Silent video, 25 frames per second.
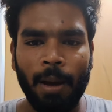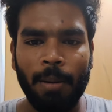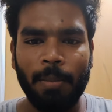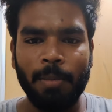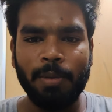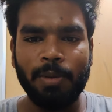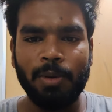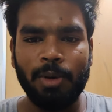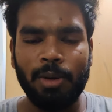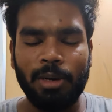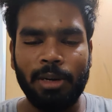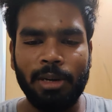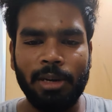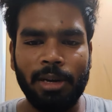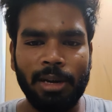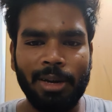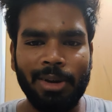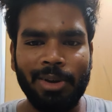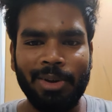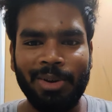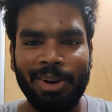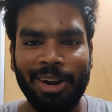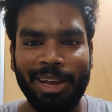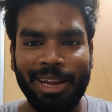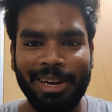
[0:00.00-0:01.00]
அப்படின்னு சொல்லிட்டு
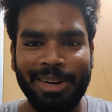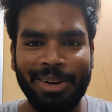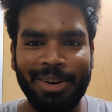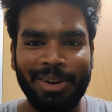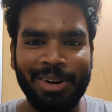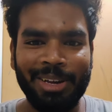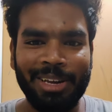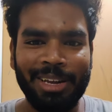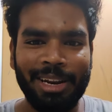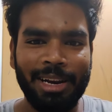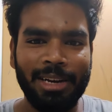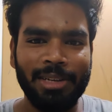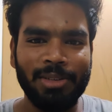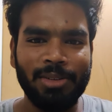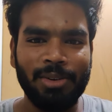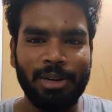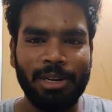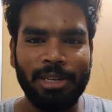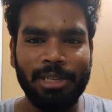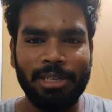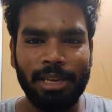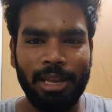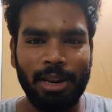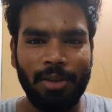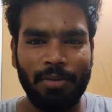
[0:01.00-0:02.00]
ஐயோ நான் இன்டர்வியூ எடுக்கிறாங்கன்னு
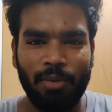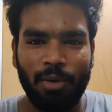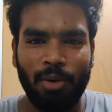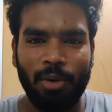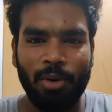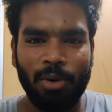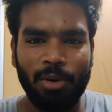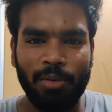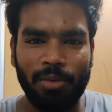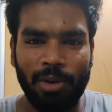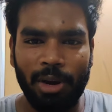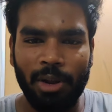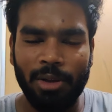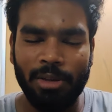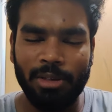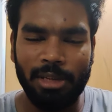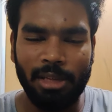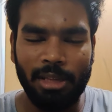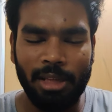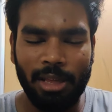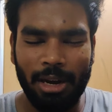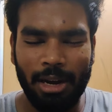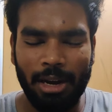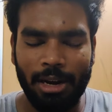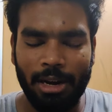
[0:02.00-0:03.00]
சொல்லிட்டு சரி ஃபோட்டோ வீடியோஸ்
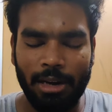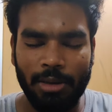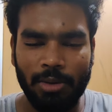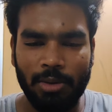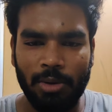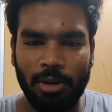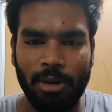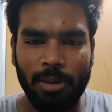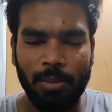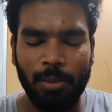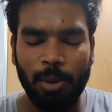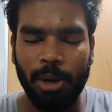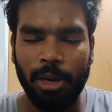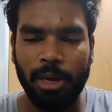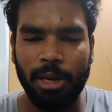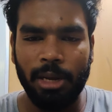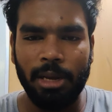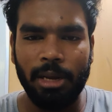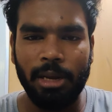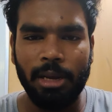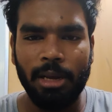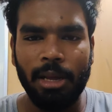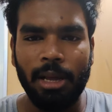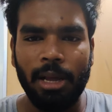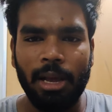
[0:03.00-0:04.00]
எதாவது எடுக்கலாம்னு சொல்லிட்டு போயிட்டு
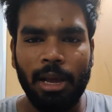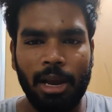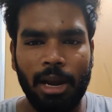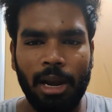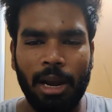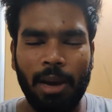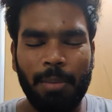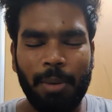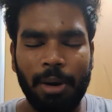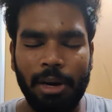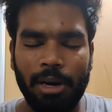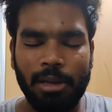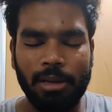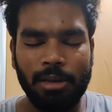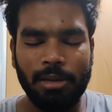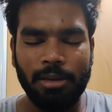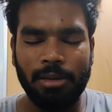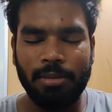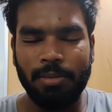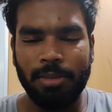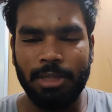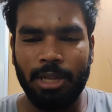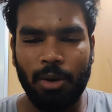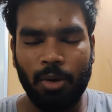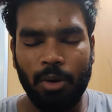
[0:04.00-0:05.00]
நான் பாட்டு
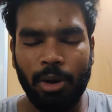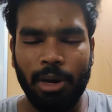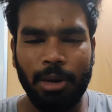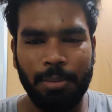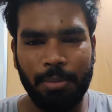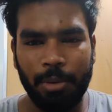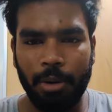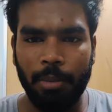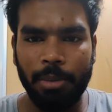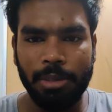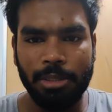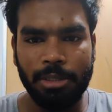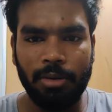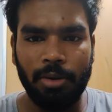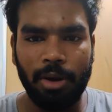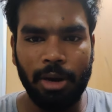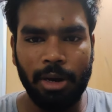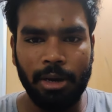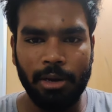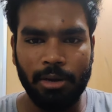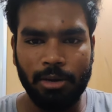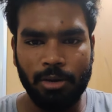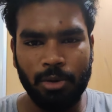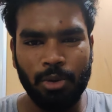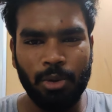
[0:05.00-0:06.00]
அவங்ககிட்ட பெர்மிஷன்
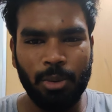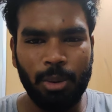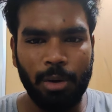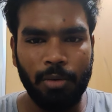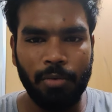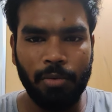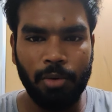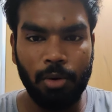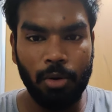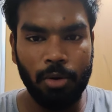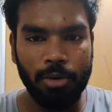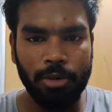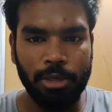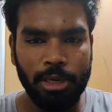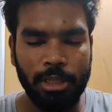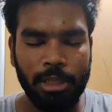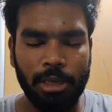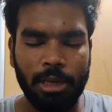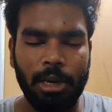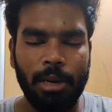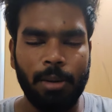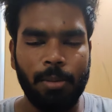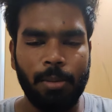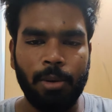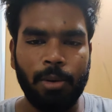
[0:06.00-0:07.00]
வாங்கிட்டேன் ஸோ இந்த மாதிரி ஃபோட்டோஸ்
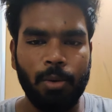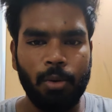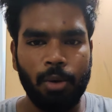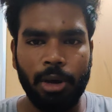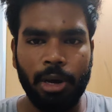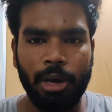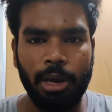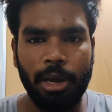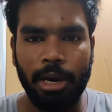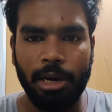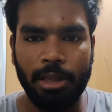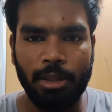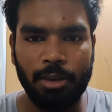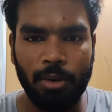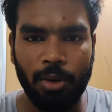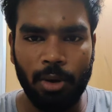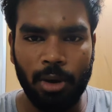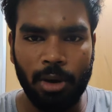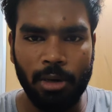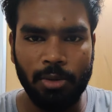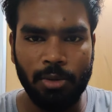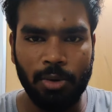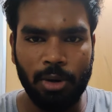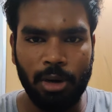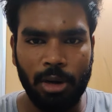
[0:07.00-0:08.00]
எடுத்துக்கிறாங்கன்னா ஓகே
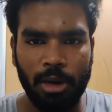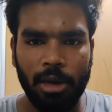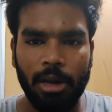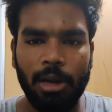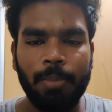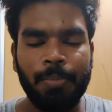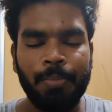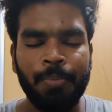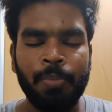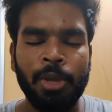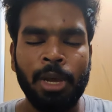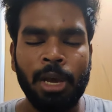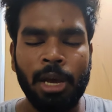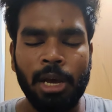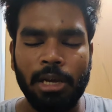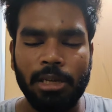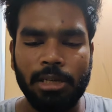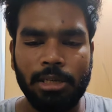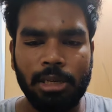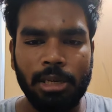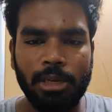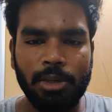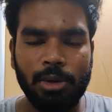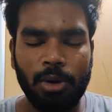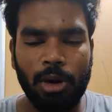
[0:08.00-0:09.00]
எடுத்துக்கோங்கன்னு சொன்னாங்க
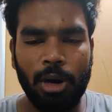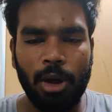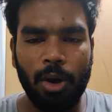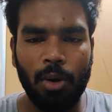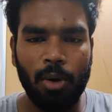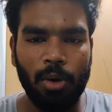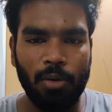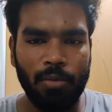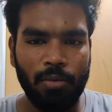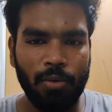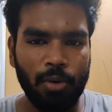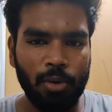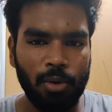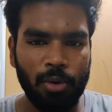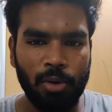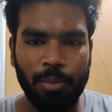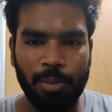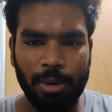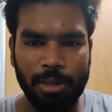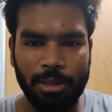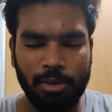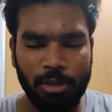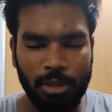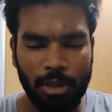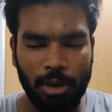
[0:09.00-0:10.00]
சரின்னு சொல்லிட்டு அவங்களோட ஃபோட்டோ
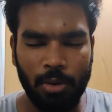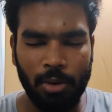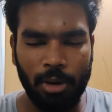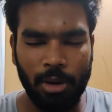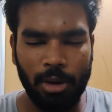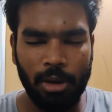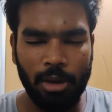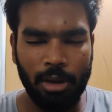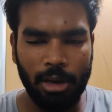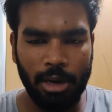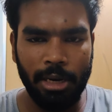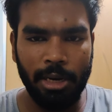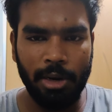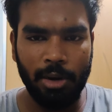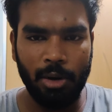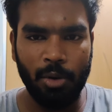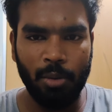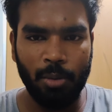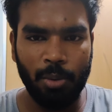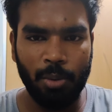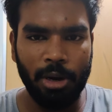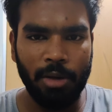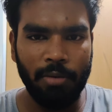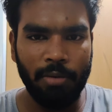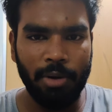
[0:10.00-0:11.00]
ப்ளஸ் வந்து அவங்க
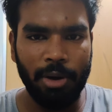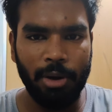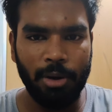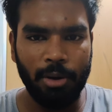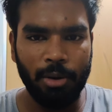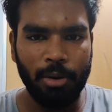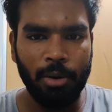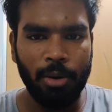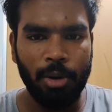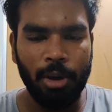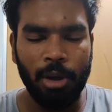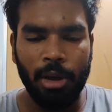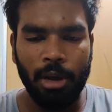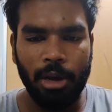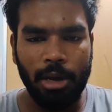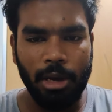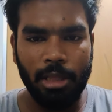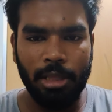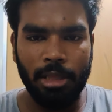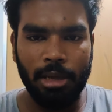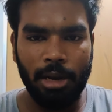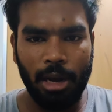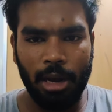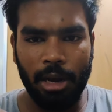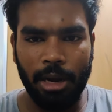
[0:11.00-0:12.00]
இன்டர்வியூ பண்ண வீடியோ
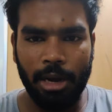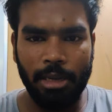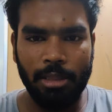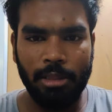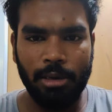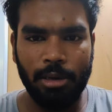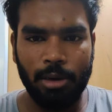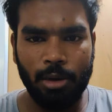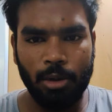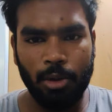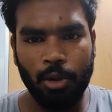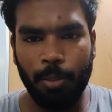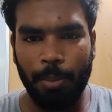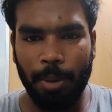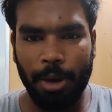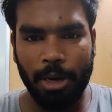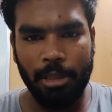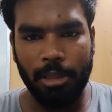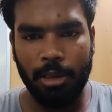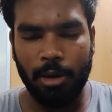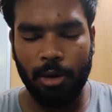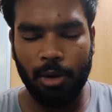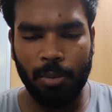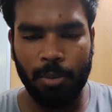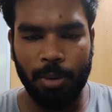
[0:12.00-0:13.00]
இது நாங்கள் எடுத்துகிட்டு இருந்தோம்
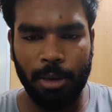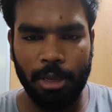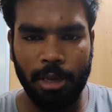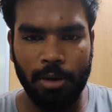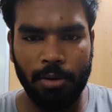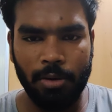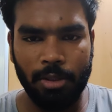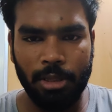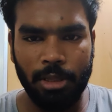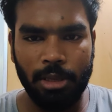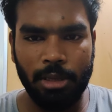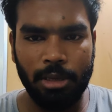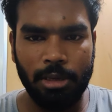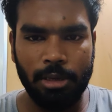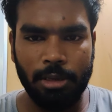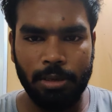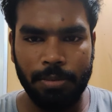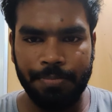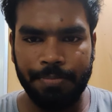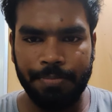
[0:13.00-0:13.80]
பக்கத்தில் ஒரு பையன் வந்து